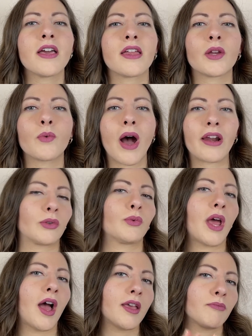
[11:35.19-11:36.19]
riguardo
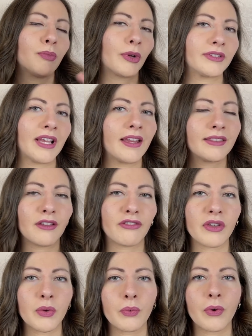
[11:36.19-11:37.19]
una importante
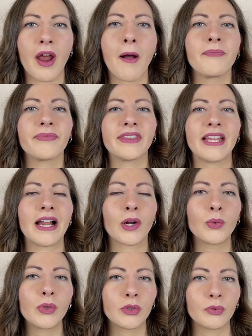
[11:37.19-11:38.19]
figura della
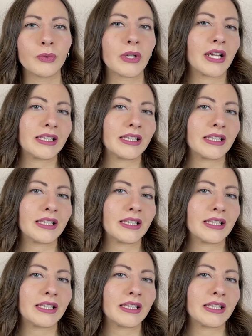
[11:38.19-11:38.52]
cultura,